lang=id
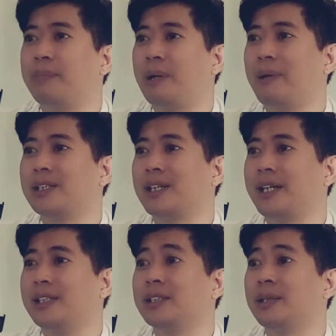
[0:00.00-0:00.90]
apa Mas
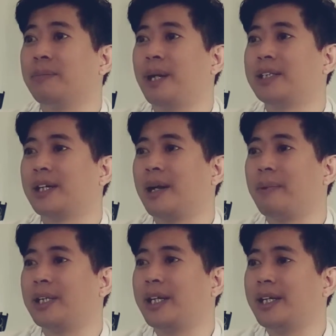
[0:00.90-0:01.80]
Kris belajarnya
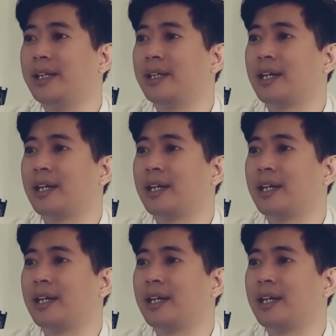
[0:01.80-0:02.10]
apa tadi